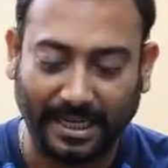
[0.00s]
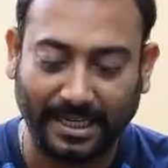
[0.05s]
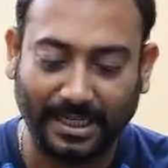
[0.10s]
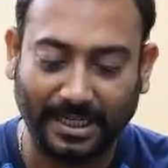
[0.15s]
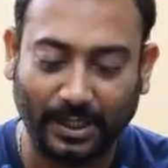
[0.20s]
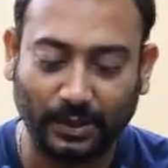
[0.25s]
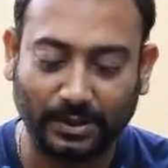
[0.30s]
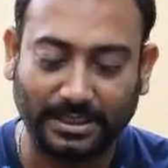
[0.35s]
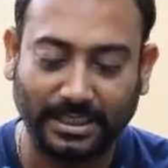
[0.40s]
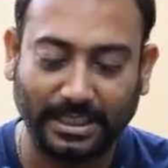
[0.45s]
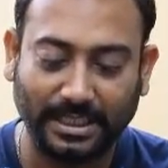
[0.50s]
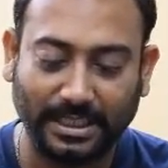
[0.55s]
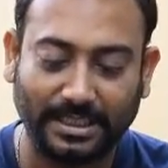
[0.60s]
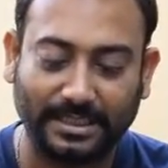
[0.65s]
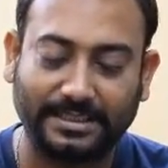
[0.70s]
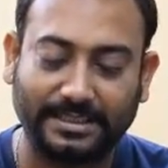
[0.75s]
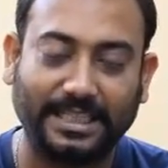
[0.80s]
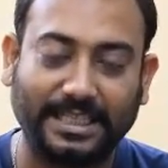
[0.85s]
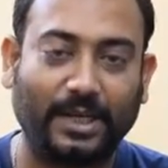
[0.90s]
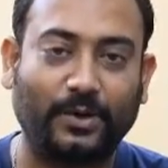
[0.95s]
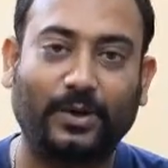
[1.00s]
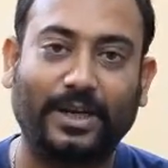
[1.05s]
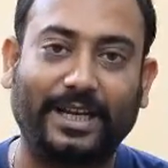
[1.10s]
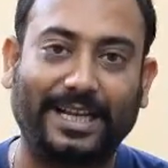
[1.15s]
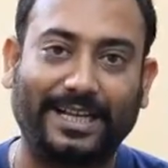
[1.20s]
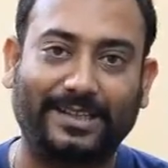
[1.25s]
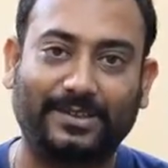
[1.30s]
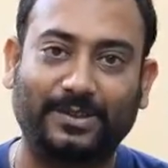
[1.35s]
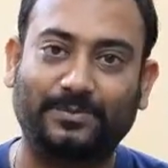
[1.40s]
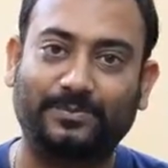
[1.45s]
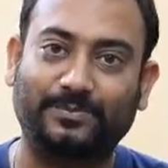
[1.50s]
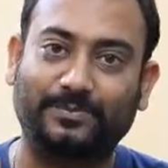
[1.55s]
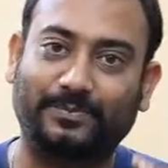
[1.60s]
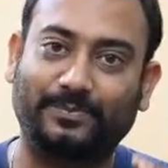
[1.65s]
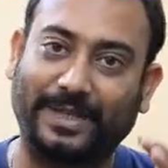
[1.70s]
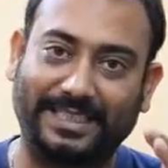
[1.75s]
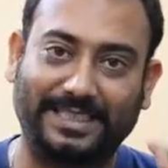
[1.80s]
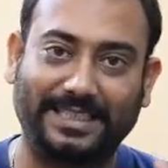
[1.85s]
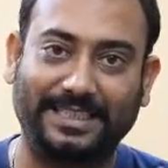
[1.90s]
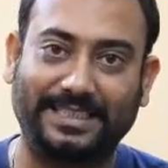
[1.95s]
এটা হচ্ছে যে কোয়ারির একদম
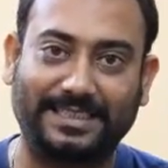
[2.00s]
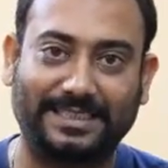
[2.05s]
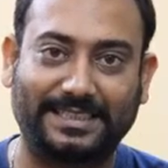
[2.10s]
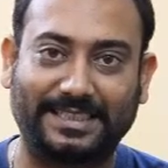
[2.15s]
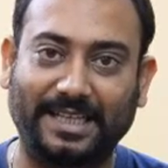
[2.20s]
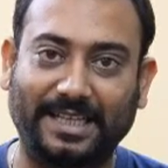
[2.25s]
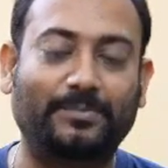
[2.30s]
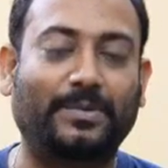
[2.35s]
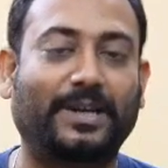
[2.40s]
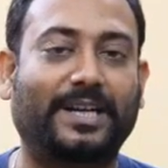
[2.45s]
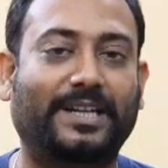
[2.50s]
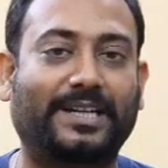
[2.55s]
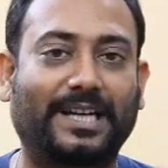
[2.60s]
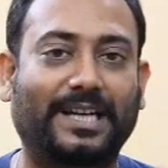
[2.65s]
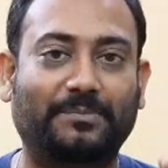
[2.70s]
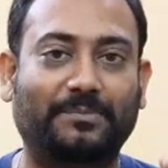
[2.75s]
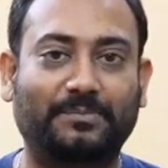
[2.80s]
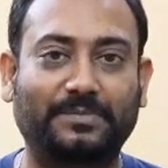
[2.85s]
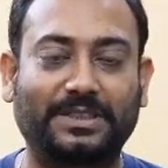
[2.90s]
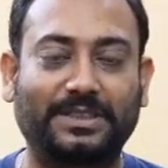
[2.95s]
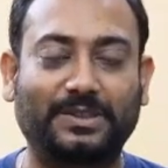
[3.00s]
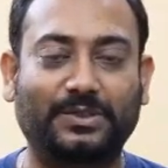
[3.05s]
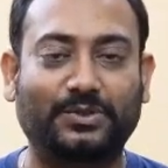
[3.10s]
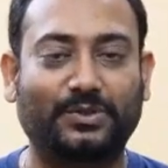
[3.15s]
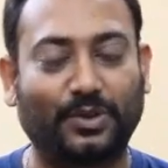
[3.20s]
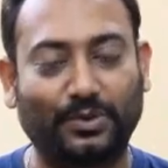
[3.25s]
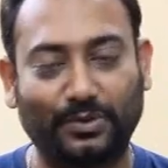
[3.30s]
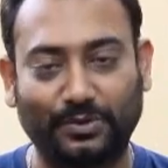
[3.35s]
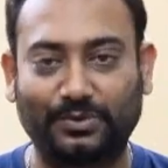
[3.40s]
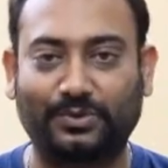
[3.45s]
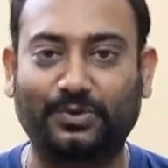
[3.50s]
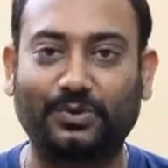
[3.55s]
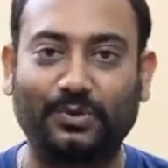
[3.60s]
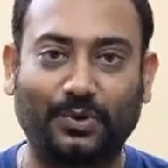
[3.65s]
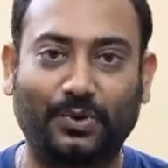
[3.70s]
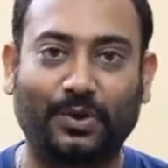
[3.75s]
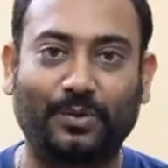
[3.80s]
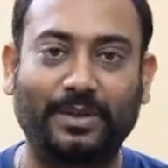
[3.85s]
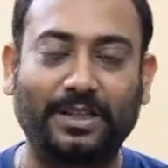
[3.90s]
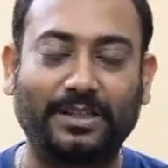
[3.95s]
বেসিক স্টেপ এটা আপনি যখন
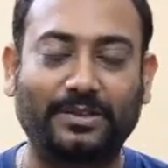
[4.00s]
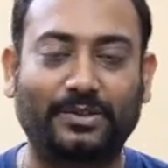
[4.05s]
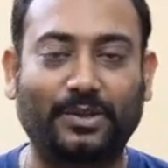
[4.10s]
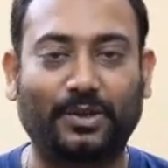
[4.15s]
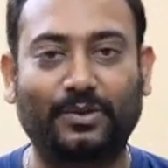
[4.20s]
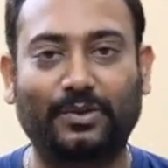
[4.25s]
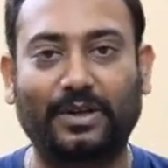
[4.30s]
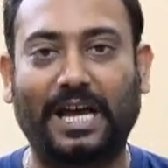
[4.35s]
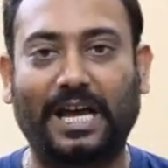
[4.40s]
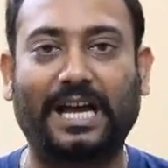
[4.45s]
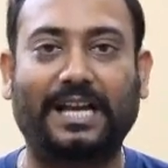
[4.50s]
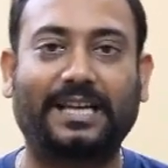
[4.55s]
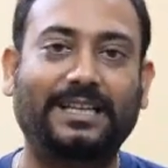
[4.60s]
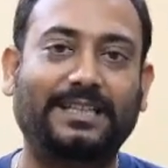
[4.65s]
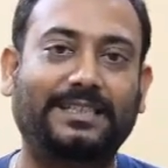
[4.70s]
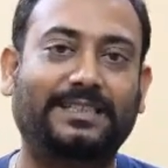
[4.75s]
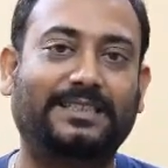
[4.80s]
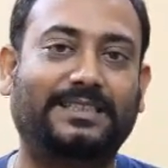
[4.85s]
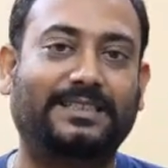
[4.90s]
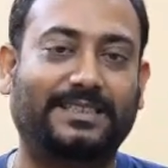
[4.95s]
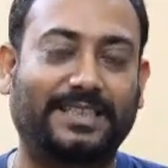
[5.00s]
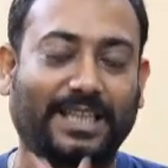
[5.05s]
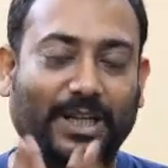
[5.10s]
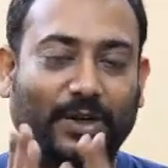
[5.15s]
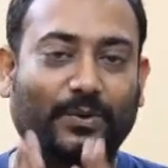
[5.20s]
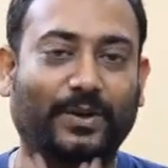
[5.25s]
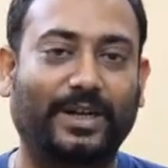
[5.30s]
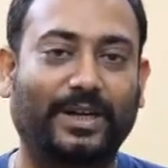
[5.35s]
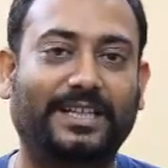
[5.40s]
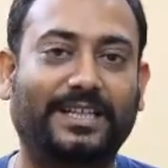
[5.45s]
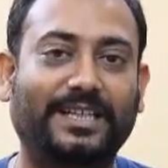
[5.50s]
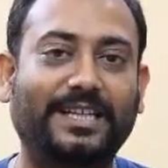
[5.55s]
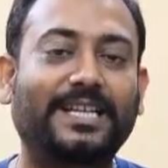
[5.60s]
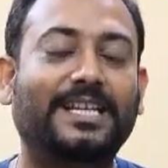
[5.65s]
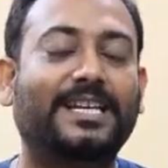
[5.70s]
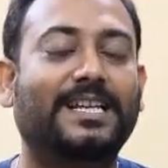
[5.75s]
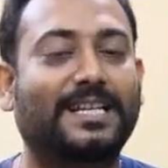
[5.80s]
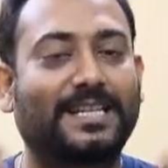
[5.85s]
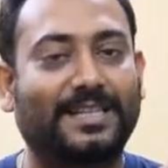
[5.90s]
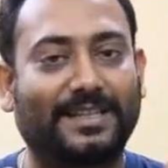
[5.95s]
শুরু করবেন তখন আগে যে কোয়ারিকে